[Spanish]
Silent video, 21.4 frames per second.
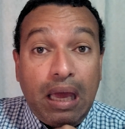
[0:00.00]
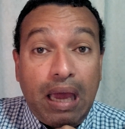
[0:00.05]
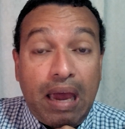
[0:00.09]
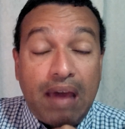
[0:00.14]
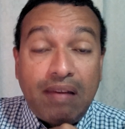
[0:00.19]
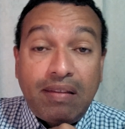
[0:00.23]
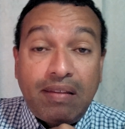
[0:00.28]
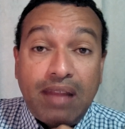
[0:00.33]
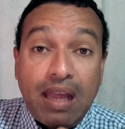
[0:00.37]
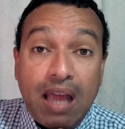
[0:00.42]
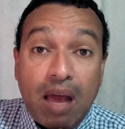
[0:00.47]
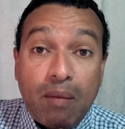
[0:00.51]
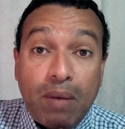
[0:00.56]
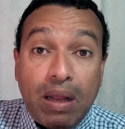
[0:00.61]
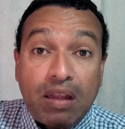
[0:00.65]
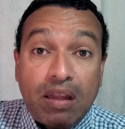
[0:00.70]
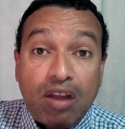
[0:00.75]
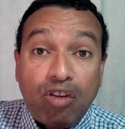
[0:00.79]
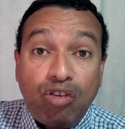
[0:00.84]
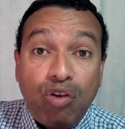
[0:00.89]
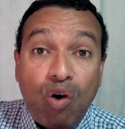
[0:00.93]
esta
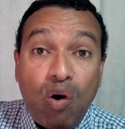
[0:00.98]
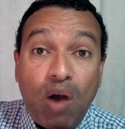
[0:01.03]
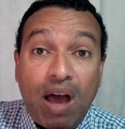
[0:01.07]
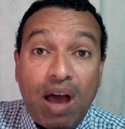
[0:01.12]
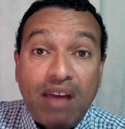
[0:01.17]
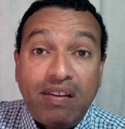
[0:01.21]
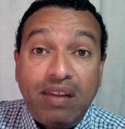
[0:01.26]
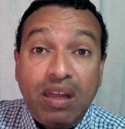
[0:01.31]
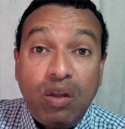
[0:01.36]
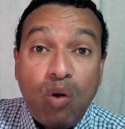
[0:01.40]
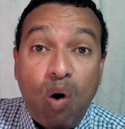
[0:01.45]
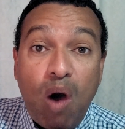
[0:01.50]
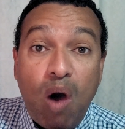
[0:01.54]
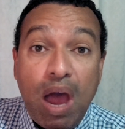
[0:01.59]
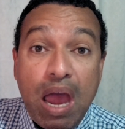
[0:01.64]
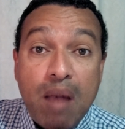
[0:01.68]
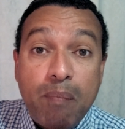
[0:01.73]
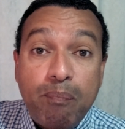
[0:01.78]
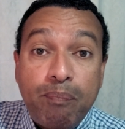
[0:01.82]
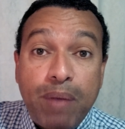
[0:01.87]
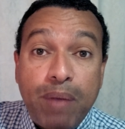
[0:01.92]
inhabilitación ha sido
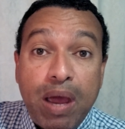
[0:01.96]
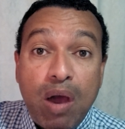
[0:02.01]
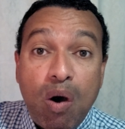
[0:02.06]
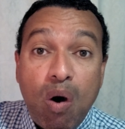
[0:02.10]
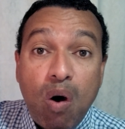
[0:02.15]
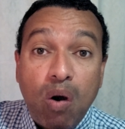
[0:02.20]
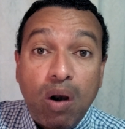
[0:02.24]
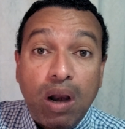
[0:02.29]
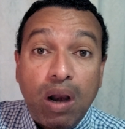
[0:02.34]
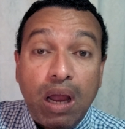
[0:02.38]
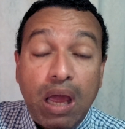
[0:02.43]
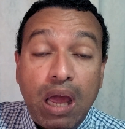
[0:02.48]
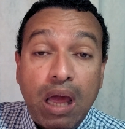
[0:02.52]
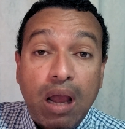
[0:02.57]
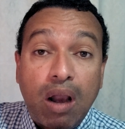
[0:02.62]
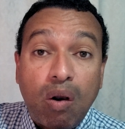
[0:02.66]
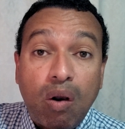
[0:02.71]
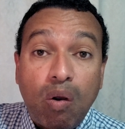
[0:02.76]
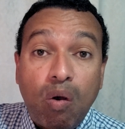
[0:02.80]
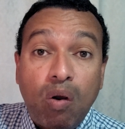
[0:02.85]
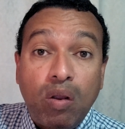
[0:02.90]
el peor
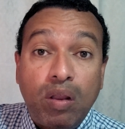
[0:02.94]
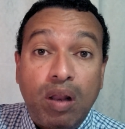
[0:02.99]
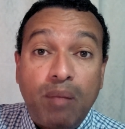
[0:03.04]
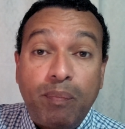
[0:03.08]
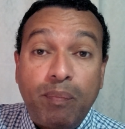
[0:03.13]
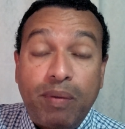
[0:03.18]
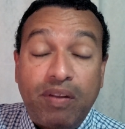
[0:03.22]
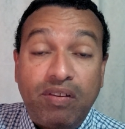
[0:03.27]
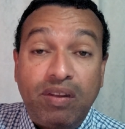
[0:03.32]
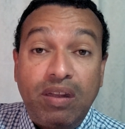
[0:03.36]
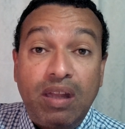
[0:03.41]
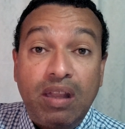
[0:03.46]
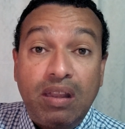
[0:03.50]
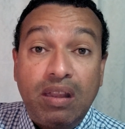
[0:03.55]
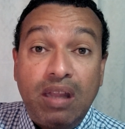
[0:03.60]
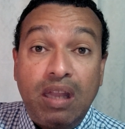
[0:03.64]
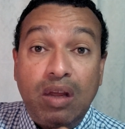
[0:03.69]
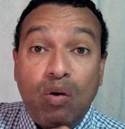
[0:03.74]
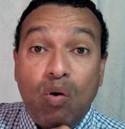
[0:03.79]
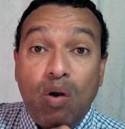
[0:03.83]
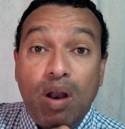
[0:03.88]
error del
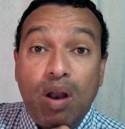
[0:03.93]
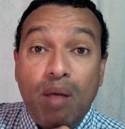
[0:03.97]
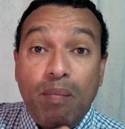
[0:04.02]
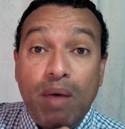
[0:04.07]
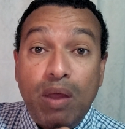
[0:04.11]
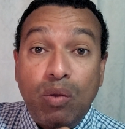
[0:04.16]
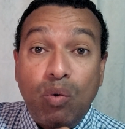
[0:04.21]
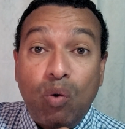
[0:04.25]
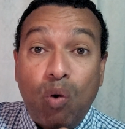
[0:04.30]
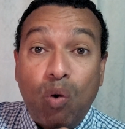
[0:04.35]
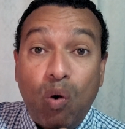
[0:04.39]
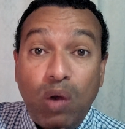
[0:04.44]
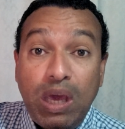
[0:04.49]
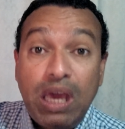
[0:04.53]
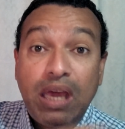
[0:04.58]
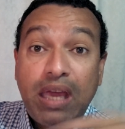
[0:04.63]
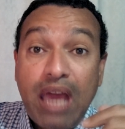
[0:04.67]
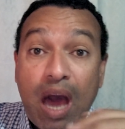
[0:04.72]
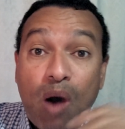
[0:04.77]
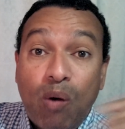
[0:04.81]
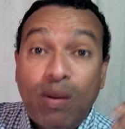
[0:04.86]
presidente Nicolás Maduro.
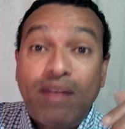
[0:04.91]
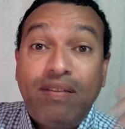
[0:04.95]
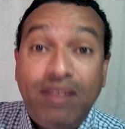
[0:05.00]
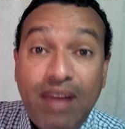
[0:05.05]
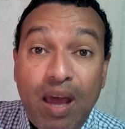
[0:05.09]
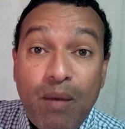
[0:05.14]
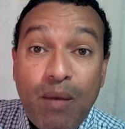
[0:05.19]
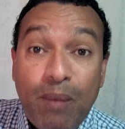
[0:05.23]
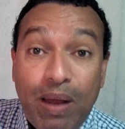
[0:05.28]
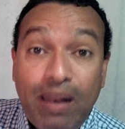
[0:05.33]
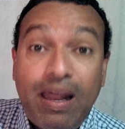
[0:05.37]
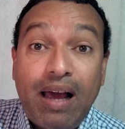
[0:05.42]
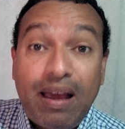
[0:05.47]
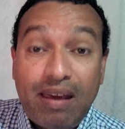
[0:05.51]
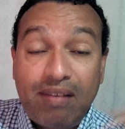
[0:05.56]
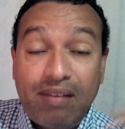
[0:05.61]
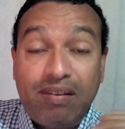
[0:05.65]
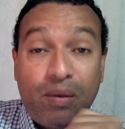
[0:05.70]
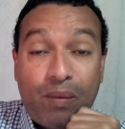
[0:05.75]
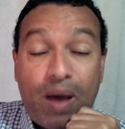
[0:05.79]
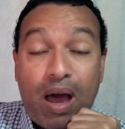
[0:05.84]
Y que ahora sí es verdad
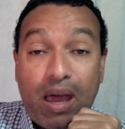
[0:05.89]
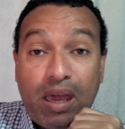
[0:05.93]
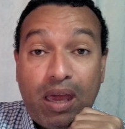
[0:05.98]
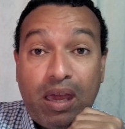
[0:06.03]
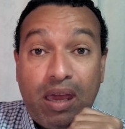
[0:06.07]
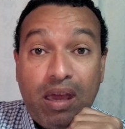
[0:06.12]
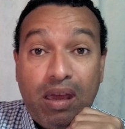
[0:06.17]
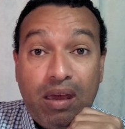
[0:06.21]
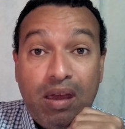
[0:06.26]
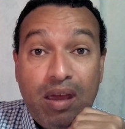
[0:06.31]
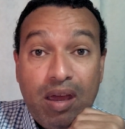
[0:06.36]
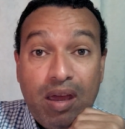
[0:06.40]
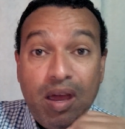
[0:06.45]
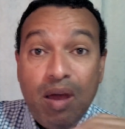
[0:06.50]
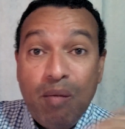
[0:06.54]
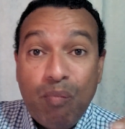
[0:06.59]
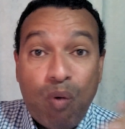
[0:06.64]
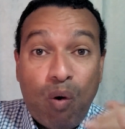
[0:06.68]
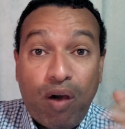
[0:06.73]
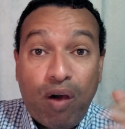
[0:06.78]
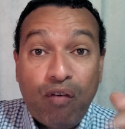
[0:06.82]
que se va ahí,
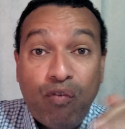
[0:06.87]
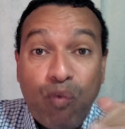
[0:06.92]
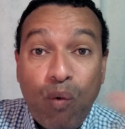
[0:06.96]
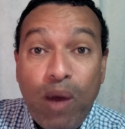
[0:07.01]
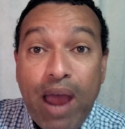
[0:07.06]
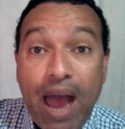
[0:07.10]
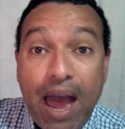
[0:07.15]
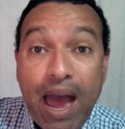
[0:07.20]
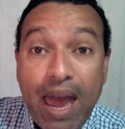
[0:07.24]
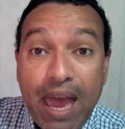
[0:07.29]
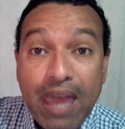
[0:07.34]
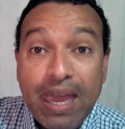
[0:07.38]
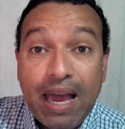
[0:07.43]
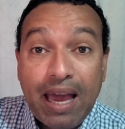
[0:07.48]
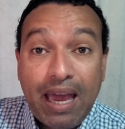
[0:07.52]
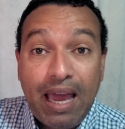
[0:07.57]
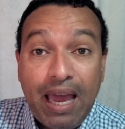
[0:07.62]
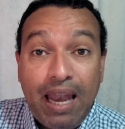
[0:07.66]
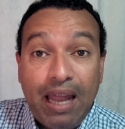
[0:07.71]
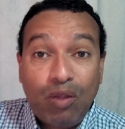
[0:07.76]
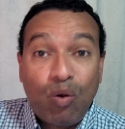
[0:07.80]
porque fue a
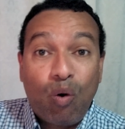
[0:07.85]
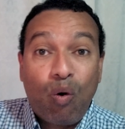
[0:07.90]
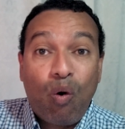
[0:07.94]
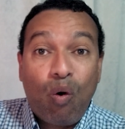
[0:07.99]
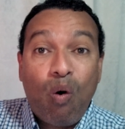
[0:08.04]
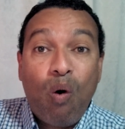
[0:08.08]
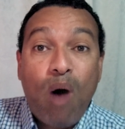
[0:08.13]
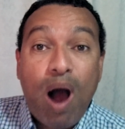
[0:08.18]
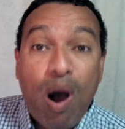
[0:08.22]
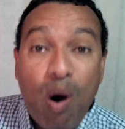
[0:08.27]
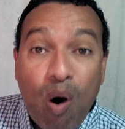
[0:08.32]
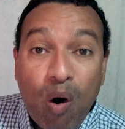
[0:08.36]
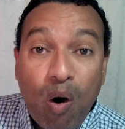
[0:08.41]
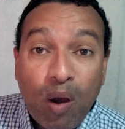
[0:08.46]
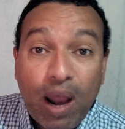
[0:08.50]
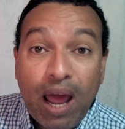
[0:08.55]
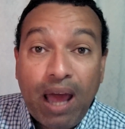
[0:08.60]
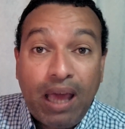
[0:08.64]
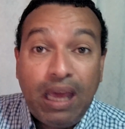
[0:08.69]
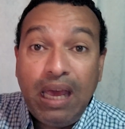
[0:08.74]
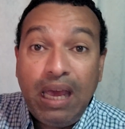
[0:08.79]
ella que le tocó
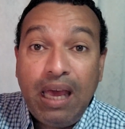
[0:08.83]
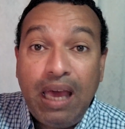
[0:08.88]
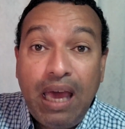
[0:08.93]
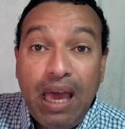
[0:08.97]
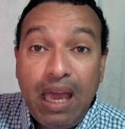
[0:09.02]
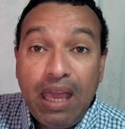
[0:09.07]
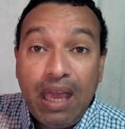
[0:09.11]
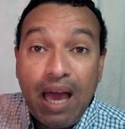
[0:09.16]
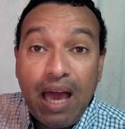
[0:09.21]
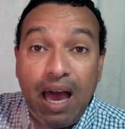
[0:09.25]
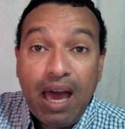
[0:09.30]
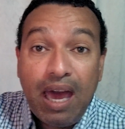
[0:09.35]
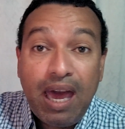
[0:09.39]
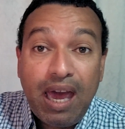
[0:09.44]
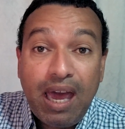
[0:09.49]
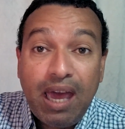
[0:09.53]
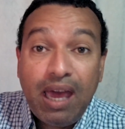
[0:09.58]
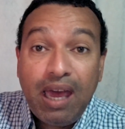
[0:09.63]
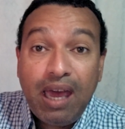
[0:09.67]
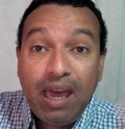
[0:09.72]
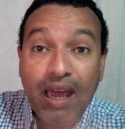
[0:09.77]
ahora y que ella
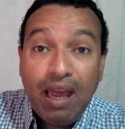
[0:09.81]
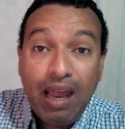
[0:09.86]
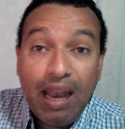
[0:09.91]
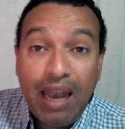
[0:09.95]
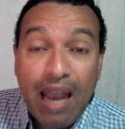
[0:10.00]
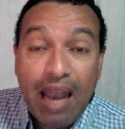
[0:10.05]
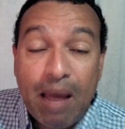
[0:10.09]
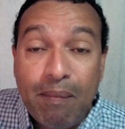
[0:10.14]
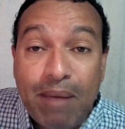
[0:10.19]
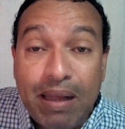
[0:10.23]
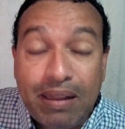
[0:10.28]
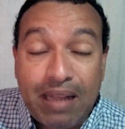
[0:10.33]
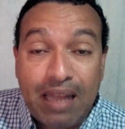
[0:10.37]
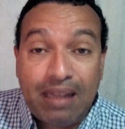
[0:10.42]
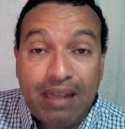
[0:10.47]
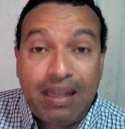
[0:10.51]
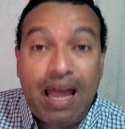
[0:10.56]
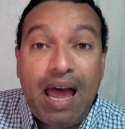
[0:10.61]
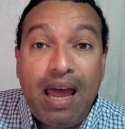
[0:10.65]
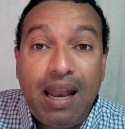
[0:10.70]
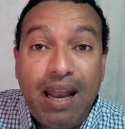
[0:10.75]
es la
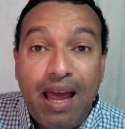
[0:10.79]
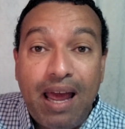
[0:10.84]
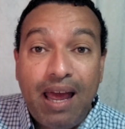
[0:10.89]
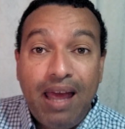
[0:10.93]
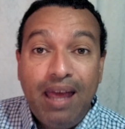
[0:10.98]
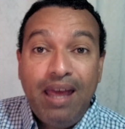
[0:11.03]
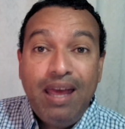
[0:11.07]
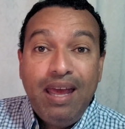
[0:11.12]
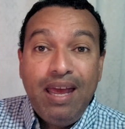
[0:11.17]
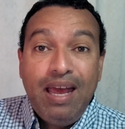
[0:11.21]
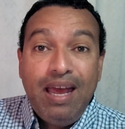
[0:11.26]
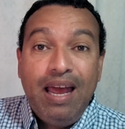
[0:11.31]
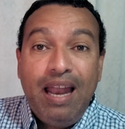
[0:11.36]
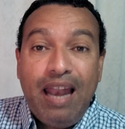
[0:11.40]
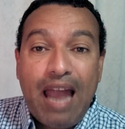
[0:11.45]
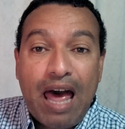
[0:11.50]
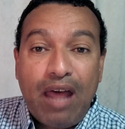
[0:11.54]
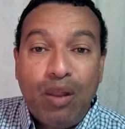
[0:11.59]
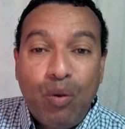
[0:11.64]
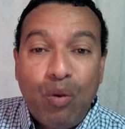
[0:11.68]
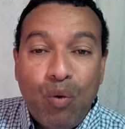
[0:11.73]
matatana,
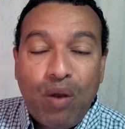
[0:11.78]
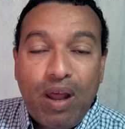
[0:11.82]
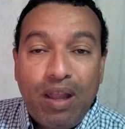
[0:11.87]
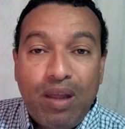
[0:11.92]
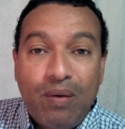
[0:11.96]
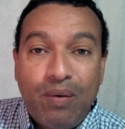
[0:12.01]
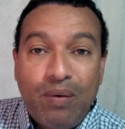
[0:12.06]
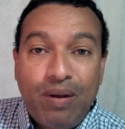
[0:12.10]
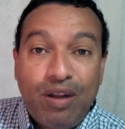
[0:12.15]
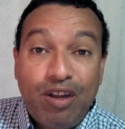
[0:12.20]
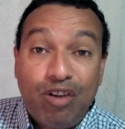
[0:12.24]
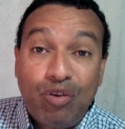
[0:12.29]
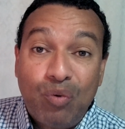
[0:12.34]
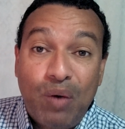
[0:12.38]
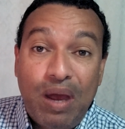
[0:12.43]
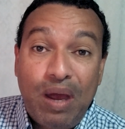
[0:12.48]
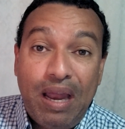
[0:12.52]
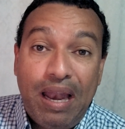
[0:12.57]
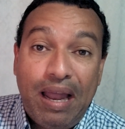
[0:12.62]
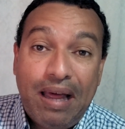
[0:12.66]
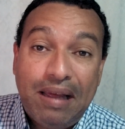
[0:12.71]
la dura de
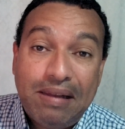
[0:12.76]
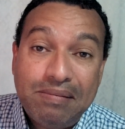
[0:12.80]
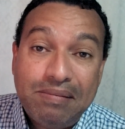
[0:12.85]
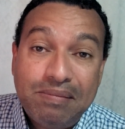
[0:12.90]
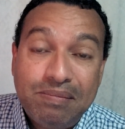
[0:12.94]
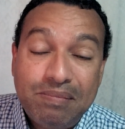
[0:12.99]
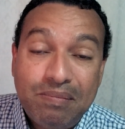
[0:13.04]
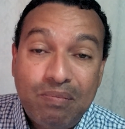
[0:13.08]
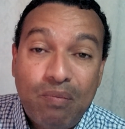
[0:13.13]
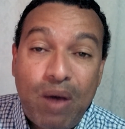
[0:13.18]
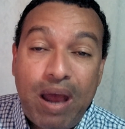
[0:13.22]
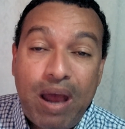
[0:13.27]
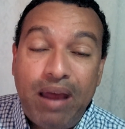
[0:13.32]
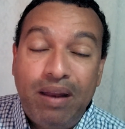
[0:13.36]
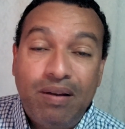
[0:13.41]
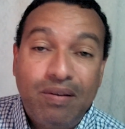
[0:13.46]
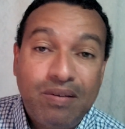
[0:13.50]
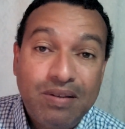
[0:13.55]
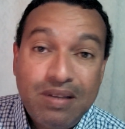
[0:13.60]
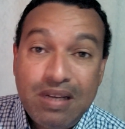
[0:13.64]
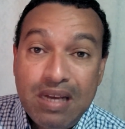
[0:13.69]
Venezuela.
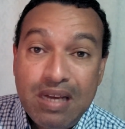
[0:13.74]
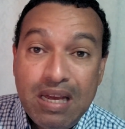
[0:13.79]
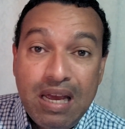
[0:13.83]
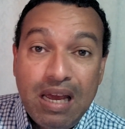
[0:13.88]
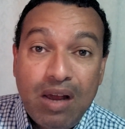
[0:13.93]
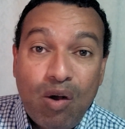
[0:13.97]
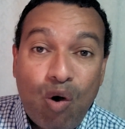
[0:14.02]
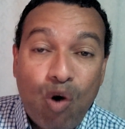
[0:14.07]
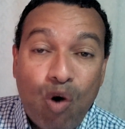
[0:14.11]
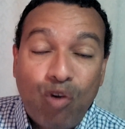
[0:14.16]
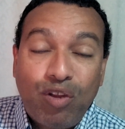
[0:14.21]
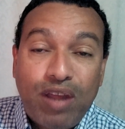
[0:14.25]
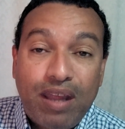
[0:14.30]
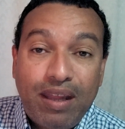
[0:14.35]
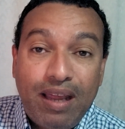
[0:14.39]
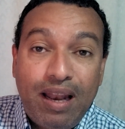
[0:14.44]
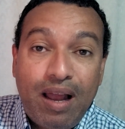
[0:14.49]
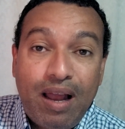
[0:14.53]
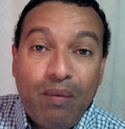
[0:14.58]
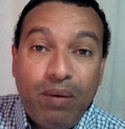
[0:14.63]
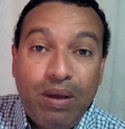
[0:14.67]
Bueno, cosa
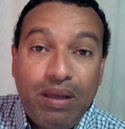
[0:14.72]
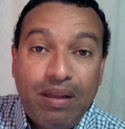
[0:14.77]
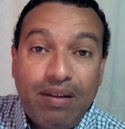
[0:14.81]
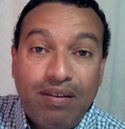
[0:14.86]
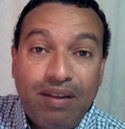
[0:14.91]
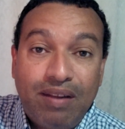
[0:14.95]
de la vida,